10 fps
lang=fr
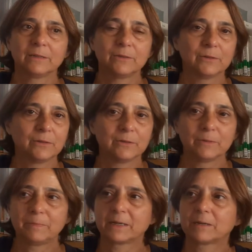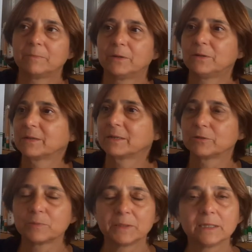De, par rapport à
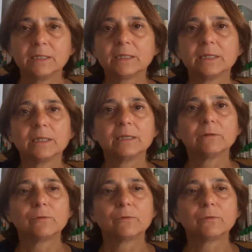l'hospitalité, au